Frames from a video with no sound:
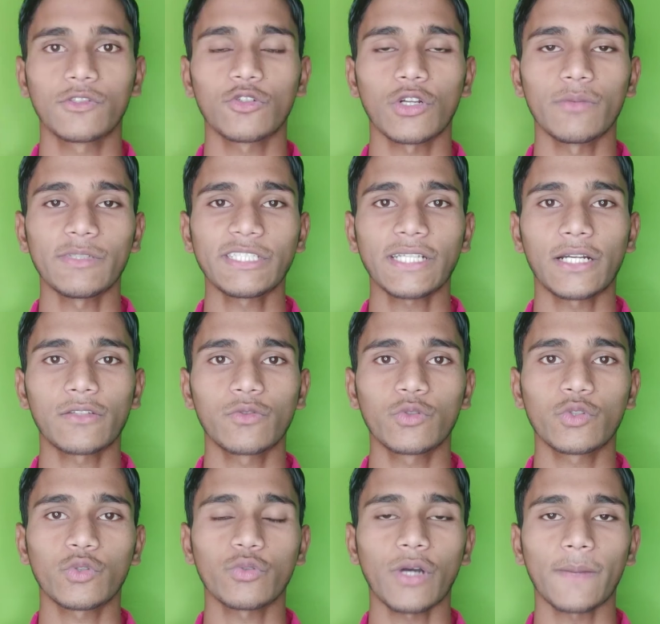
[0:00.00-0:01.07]
सो so, नमस्कार
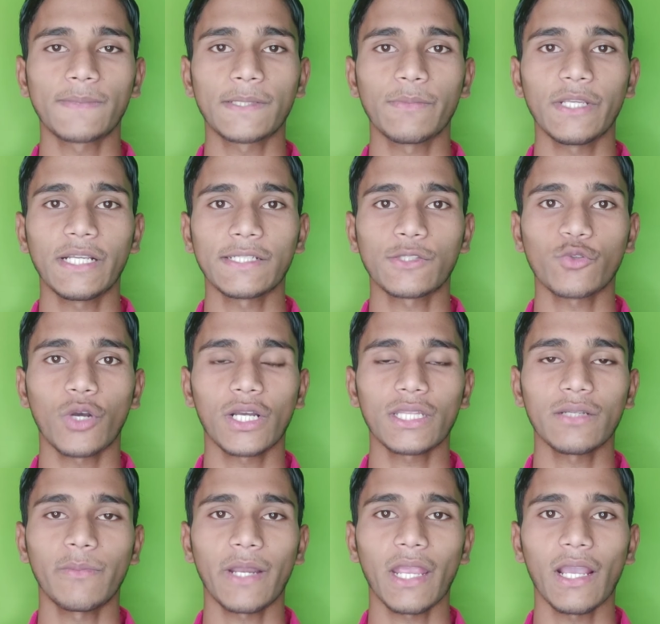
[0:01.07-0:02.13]
दोस्तों आप सभी का
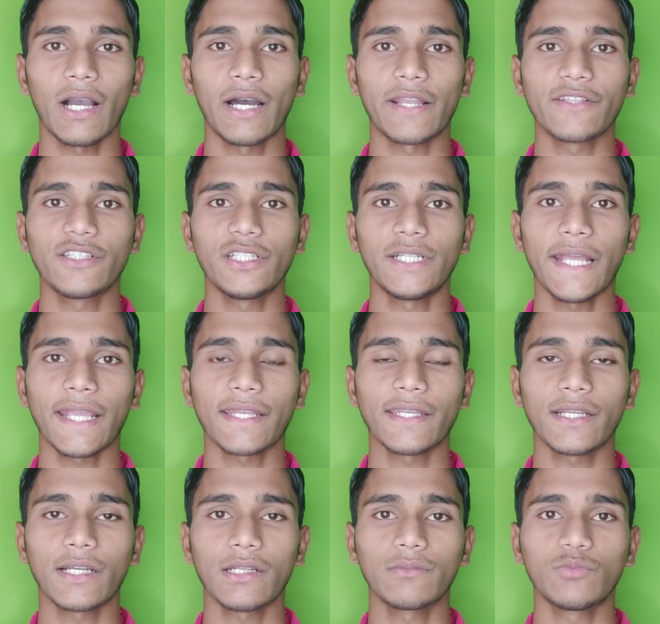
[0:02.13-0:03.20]
स्वागत है हमारे आरजी
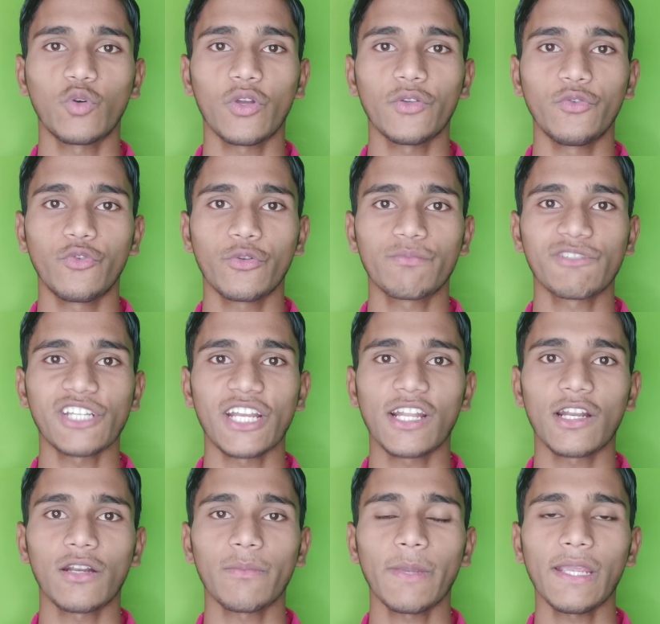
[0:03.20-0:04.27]
टेक्निकल बॉय यूट्यूब
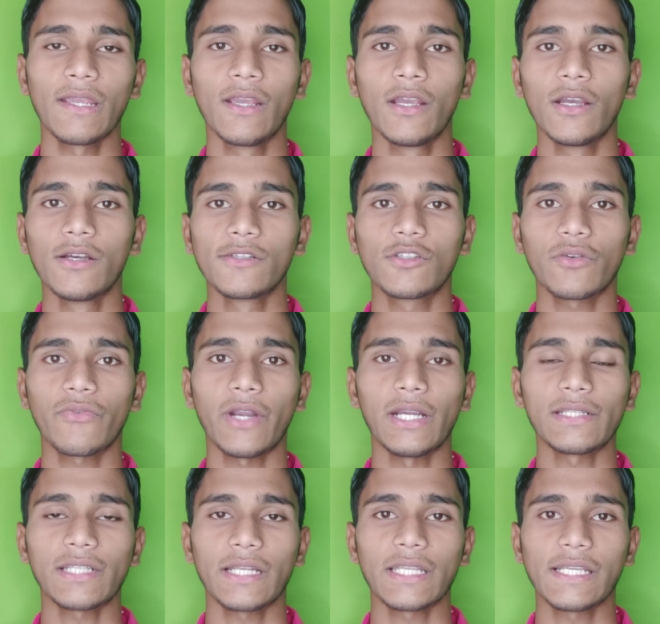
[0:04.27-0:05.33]
चैनल में सो so
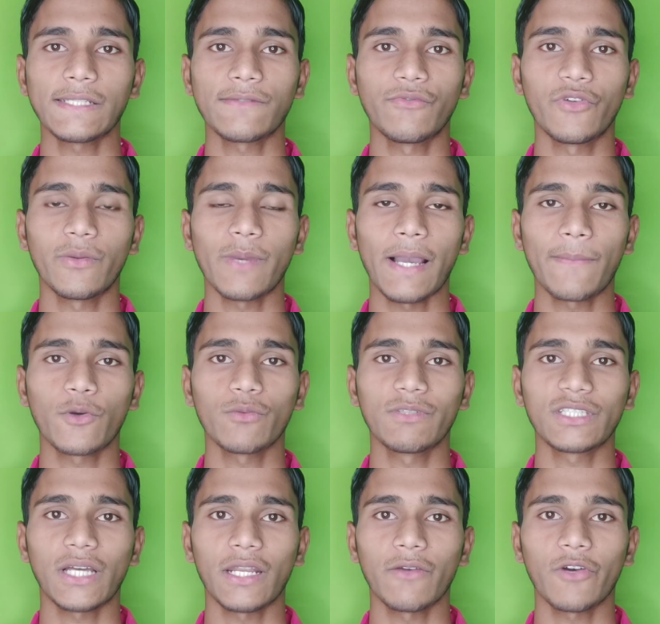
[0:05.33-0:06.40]
फ्रेंड्स आज के इस वीडियो में आपको
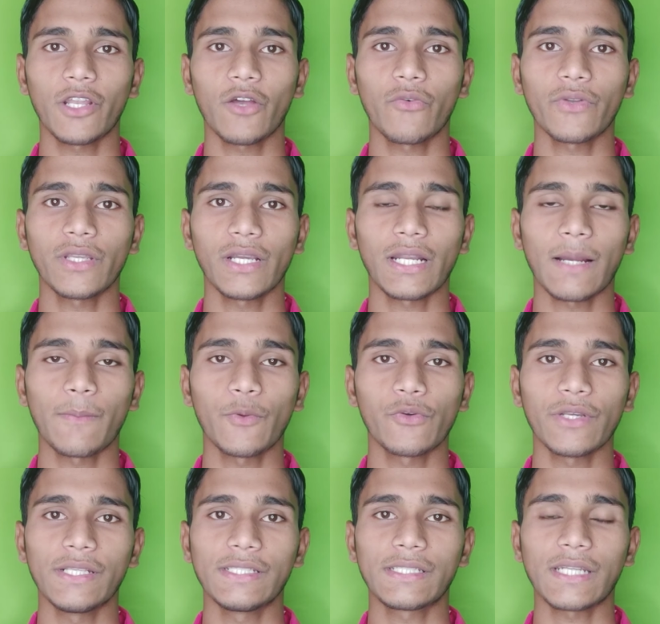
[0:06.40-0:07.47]
बताने वाला हूँ कि अगर आप
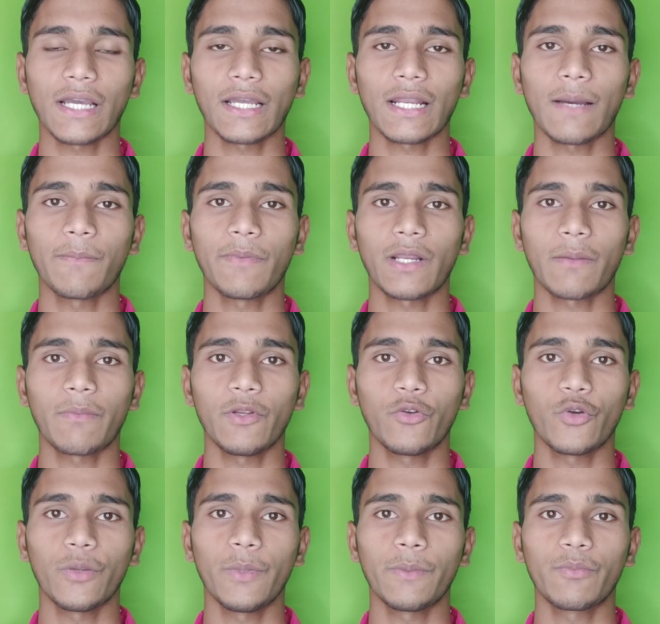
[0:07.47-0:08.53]
लोग इंस्टाग्राम पर
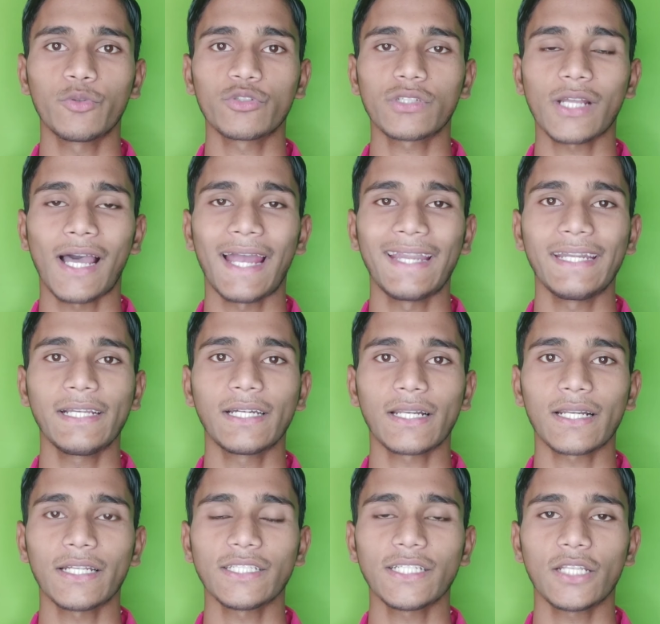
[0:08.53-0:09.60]
अपनी कोई भी पोस्ट हाइड
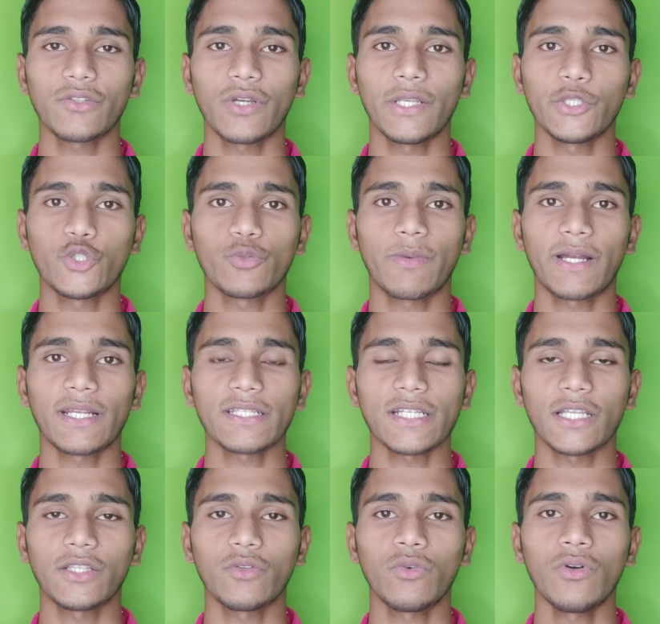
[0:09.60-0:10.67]
करना चाहते हो यानी छुपाना
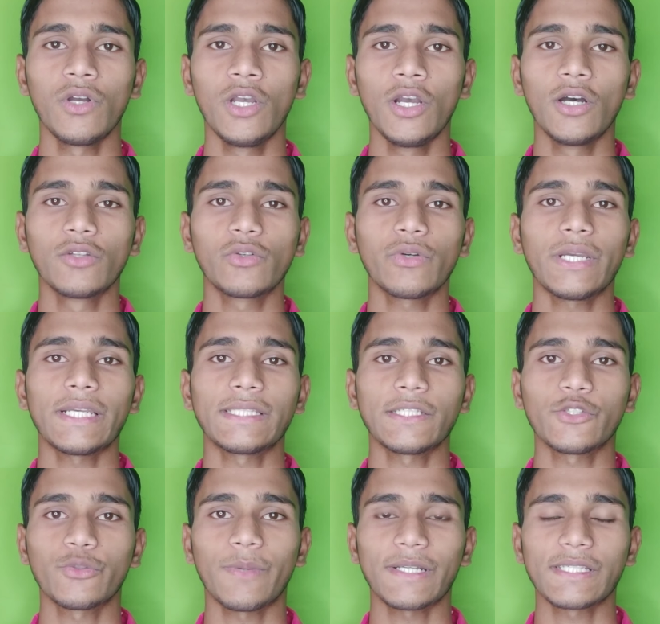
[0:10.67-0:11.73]
चाहते हो तो
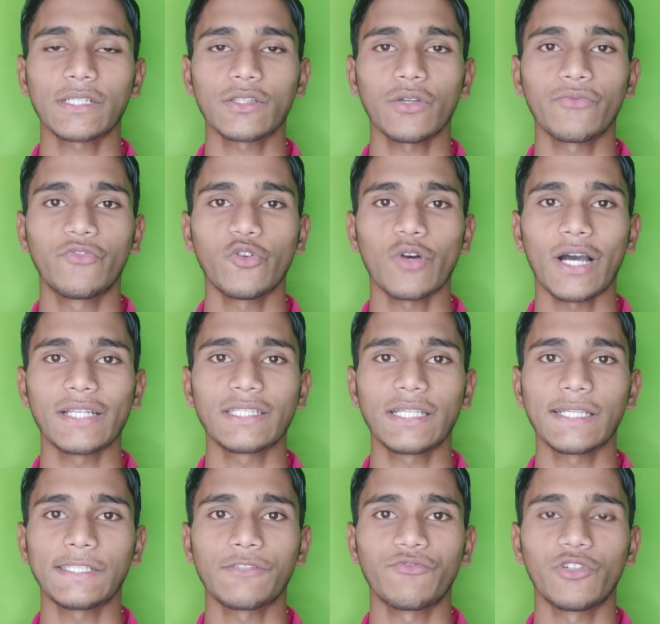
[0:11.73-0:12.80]
कैसे छुपा सकते हो वो आज
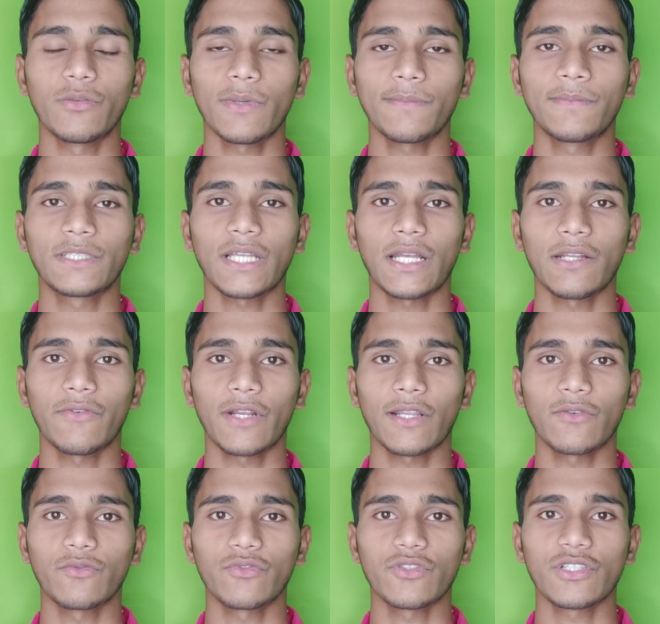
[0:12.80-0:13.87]
के इस वीडियो में बताने
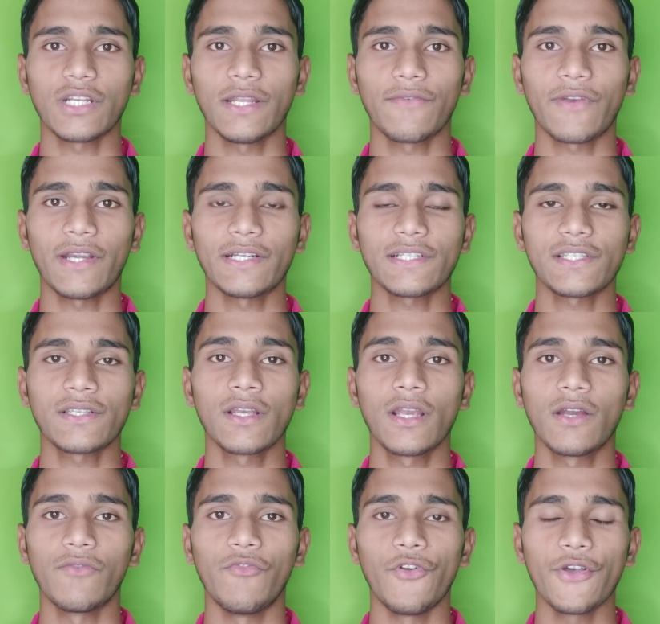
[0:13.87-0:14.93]
वाला हूँ तो चलिए फ्रेंड्स
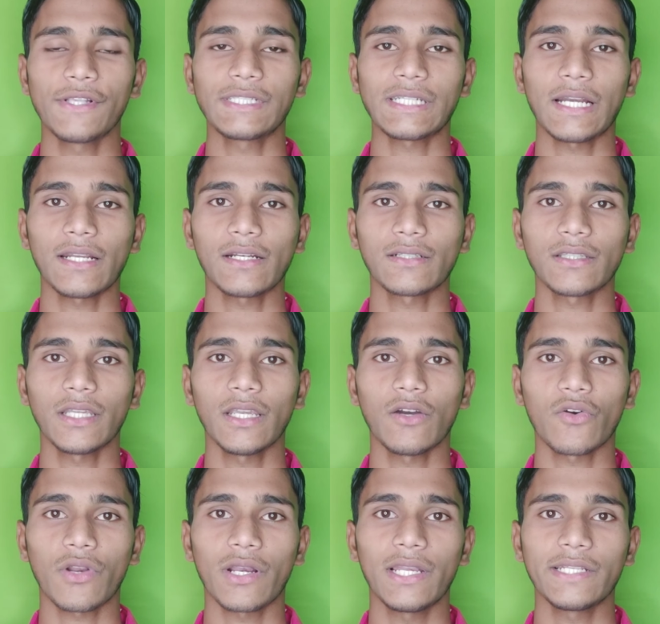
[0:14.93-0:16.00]
वीडियो स्टार्ट करते हैं
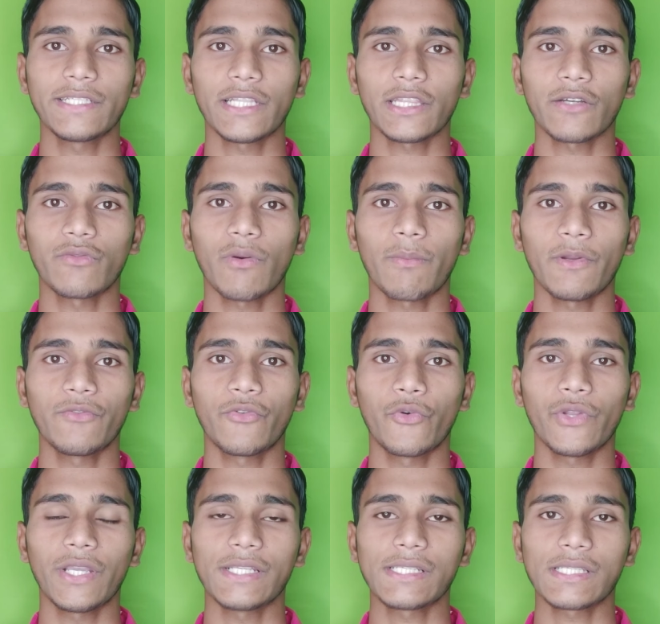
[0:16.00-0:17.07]
और ले चलता हूँ अपने
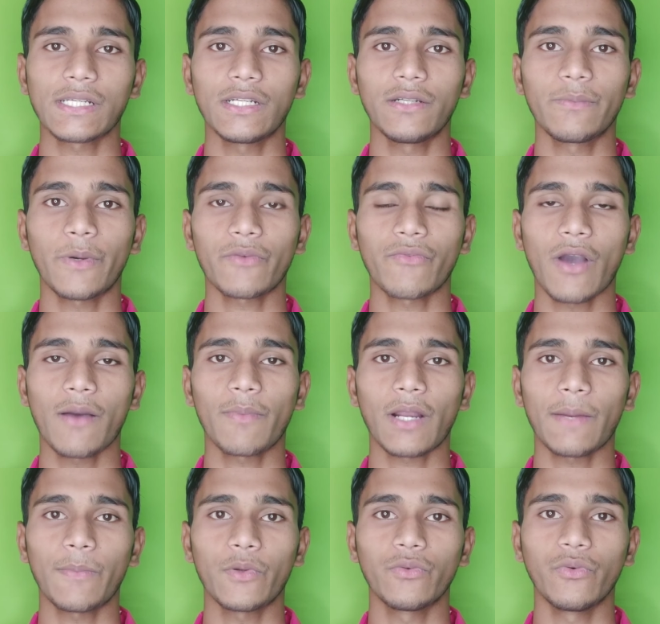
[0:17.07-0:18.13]
फ़ोन के स्क्रीन पर वहाँ
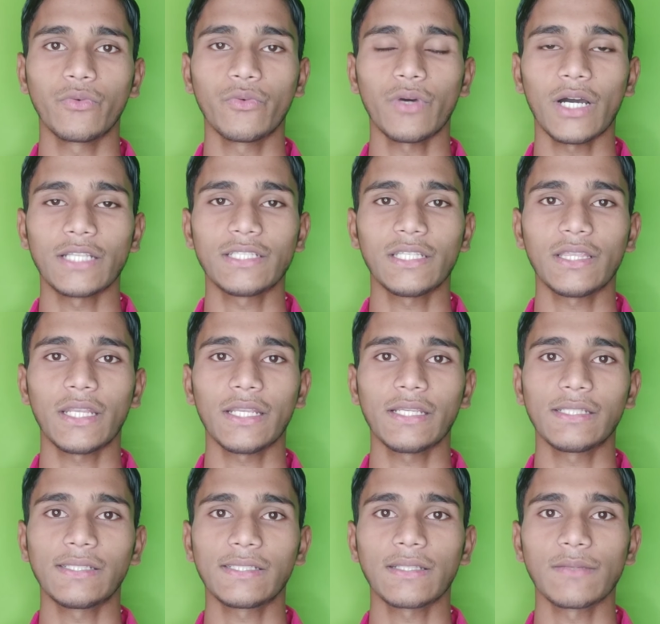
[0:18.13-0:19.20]
पर आप लोगों को अच्छी
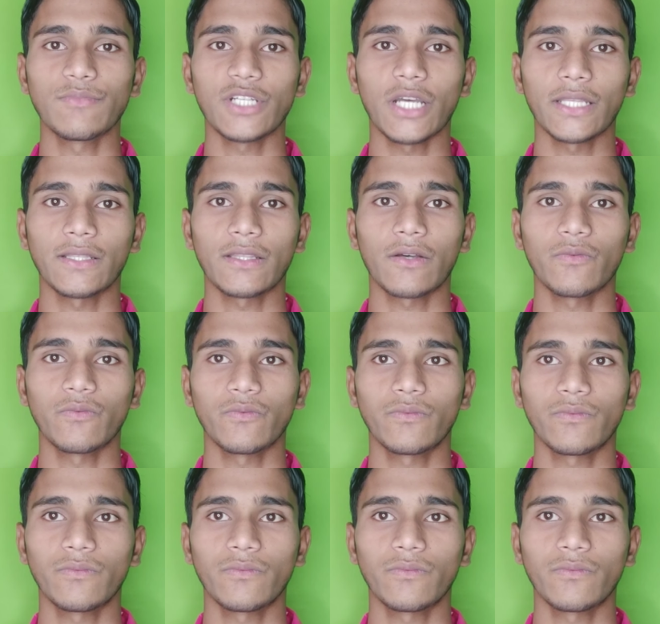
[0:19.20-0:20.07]
तरीके से समझा देता हूँ